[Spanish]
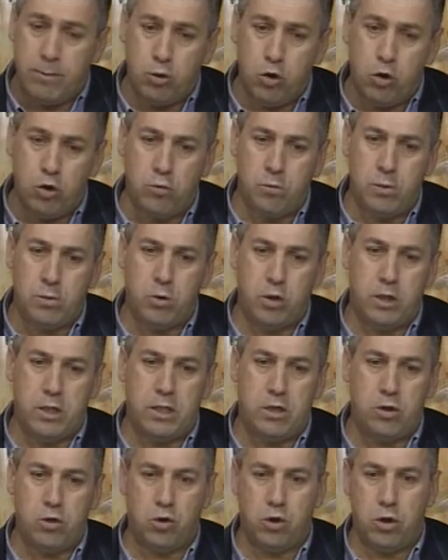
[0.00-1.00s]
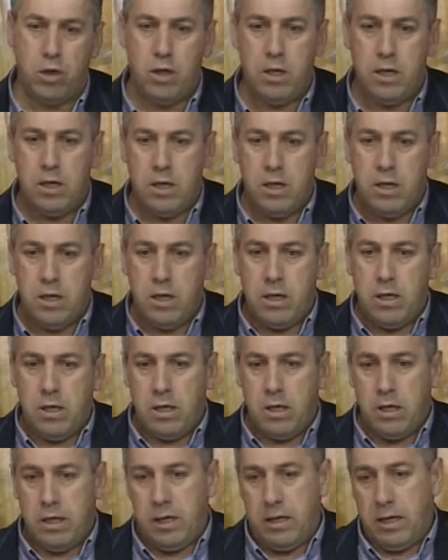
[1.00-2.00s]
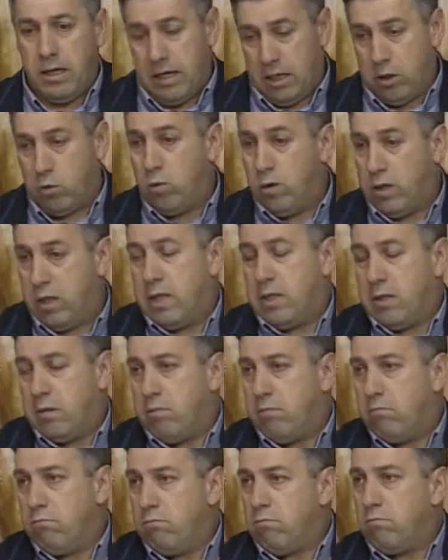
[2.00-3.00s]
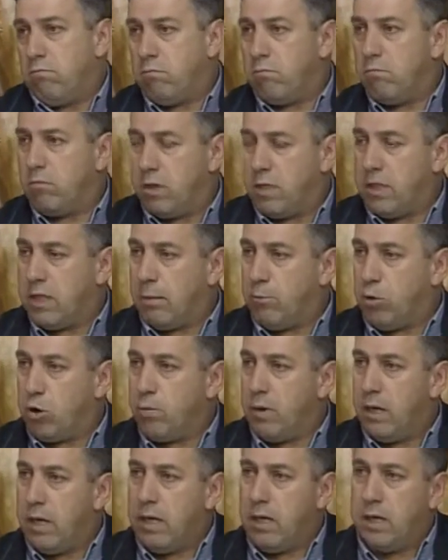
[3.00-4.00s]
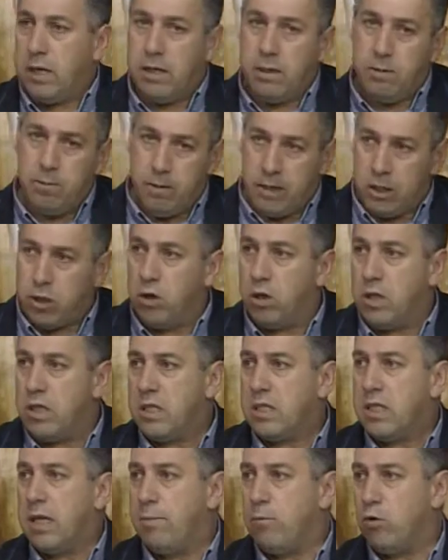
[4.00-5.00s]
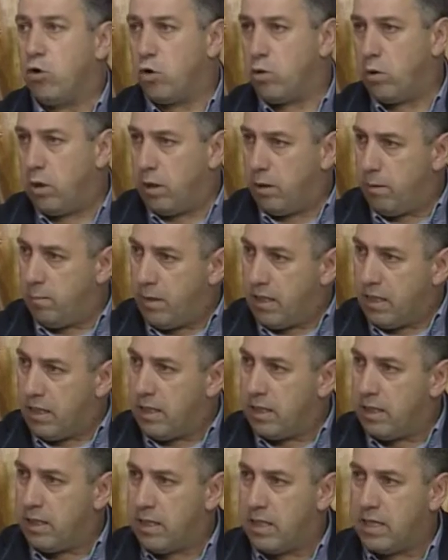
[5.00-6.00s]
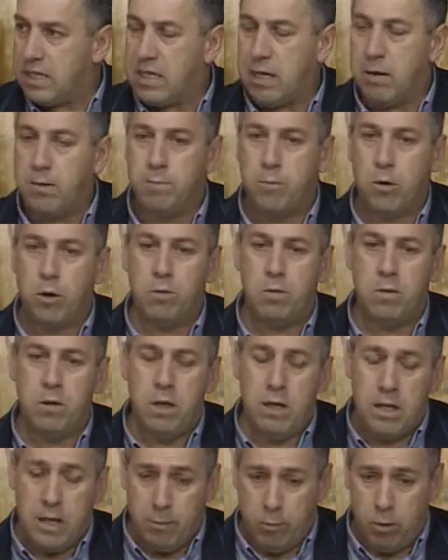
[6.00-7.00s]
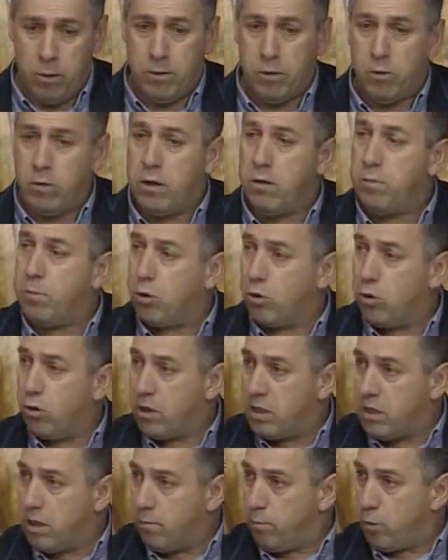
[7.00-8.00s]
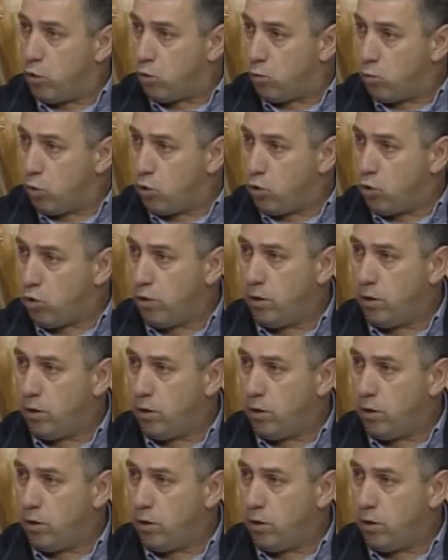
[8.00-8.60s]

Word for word: los mismos derechos. Eh, en las cuentas, estamos bien, en inversiones estamos eh, pendientes de que se apruebe, de una vez por todas el POS Plus.